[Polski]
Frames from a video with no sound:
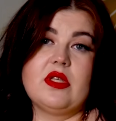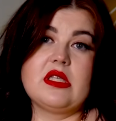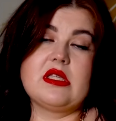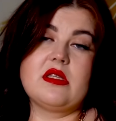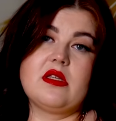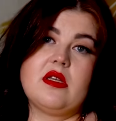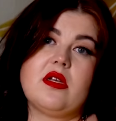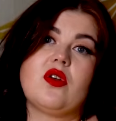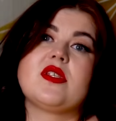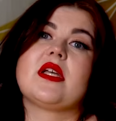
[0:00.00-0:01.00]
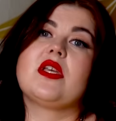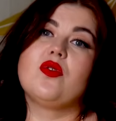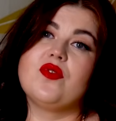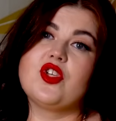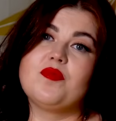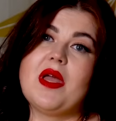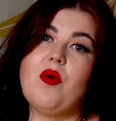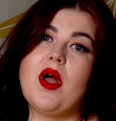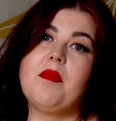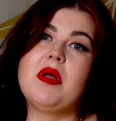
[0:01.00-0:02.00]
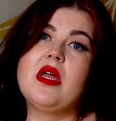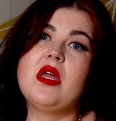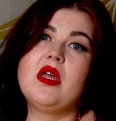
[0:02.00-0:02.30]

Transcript: więc e, kozaki również miałam